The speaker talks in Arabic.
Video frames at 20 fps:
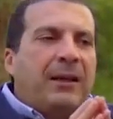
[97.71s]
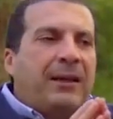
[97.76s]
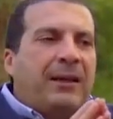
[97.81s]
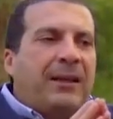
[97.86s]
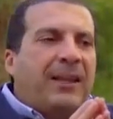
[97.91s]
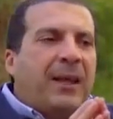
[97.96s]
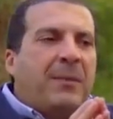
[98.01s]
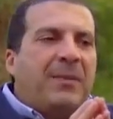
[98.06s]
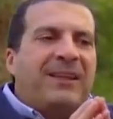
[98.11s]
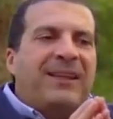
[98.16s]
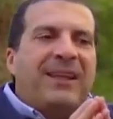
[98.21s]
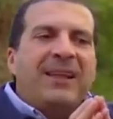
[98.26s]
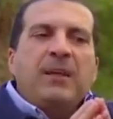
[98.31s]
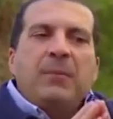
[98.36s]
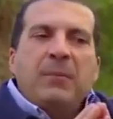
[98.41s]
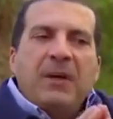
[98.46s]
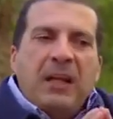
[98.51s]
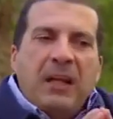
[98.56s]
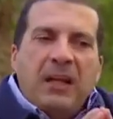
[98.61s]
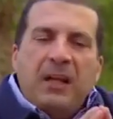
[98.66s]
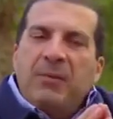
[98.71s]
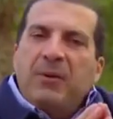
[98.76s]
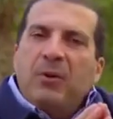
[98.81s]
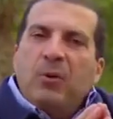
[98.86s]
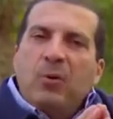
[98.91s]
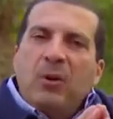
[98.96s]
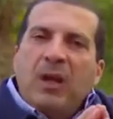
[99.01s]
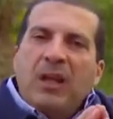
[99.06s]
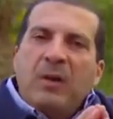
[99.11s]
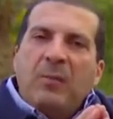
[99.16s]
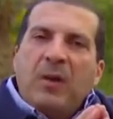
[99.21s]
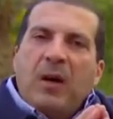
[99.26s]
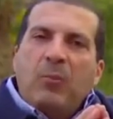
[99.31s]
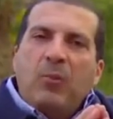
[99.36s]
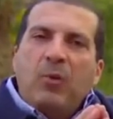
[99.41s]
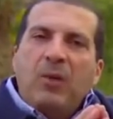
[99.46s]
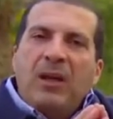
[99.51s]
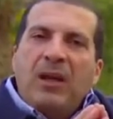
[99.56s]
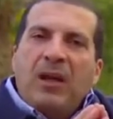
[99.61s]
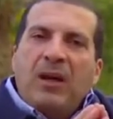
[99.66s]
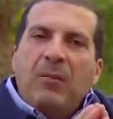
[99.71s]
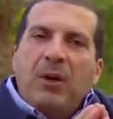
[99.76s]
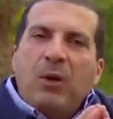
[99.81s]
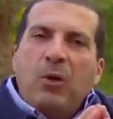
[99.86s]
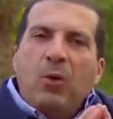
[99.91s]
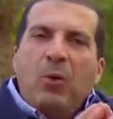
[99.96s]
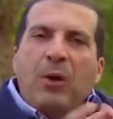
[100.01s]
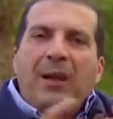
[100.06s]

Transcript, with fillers: انما دايما اللي بيقول انا معمول لي عمل